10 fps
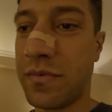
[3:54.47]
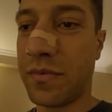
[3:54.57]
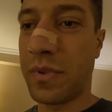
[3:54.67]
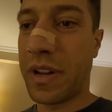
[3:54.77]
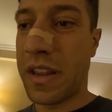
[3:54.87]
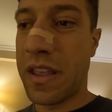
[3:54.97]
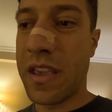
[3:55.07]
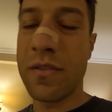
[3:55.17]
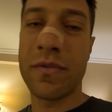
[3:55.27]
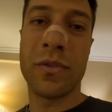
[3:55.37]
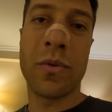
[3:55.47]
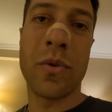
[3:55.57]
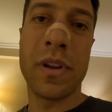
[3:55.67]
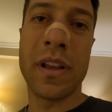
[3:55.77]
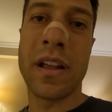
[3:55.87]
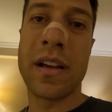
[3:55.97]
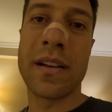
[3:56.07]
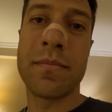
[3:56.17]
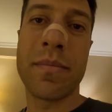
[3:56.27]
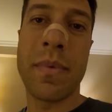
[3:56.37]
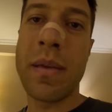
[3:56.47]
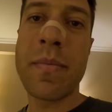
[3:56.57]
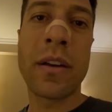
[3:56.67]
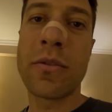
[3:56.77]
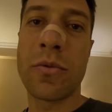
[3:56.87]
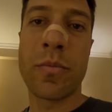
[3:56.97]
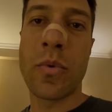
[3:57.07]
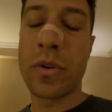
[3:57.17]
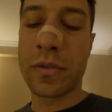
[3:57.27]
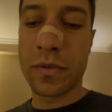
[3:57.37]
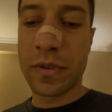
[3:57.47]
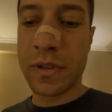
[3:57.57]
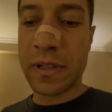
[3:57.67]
um treininho, fiz um rolê lá bem perto do aeroporto